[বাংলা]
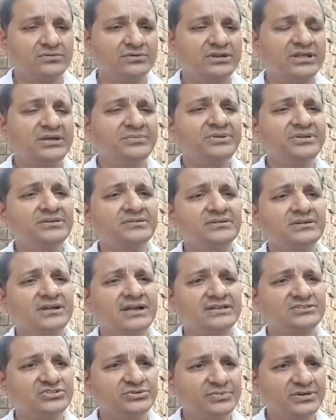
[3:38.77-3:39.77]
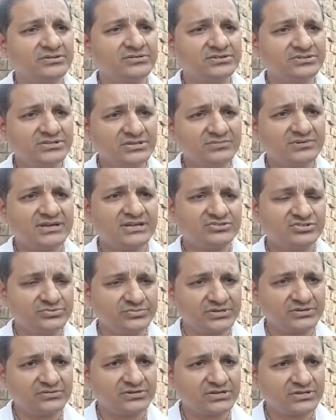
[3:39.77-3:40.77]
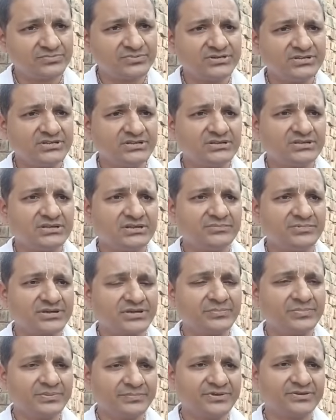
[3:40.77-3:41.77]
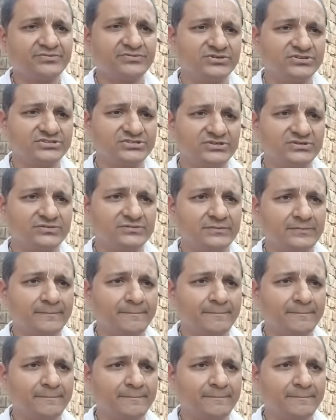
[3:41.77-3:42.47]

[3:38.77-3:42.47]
ওইটা আমি কাজ জমা করেছিলাম কাজ জমা করার পরে আমাকে পেমেন্ট করেছিল